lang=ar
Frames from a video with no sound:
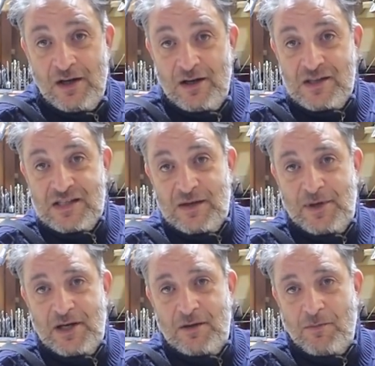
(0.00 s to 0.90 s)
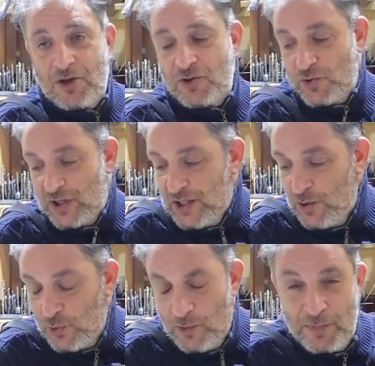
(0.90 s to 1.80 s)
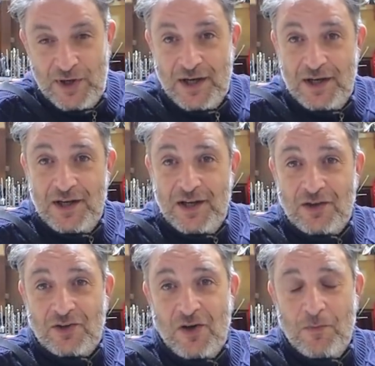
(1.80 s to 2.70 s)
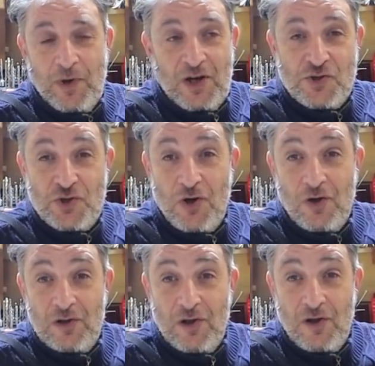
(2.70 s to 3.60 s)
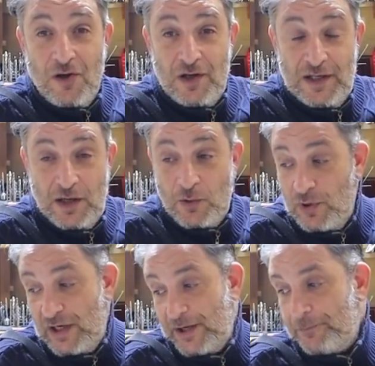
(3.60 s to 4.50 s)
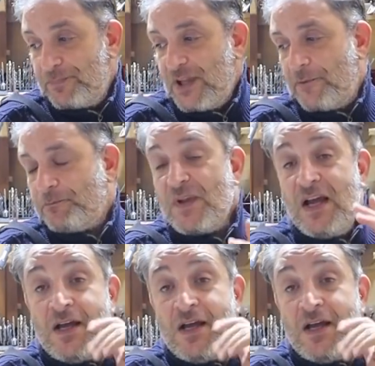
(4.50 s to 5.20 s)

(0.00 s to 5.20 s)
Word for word: لسه مالي البطن كده وربنا ايه يتقبل ان شاء الله لينا كلنا طيب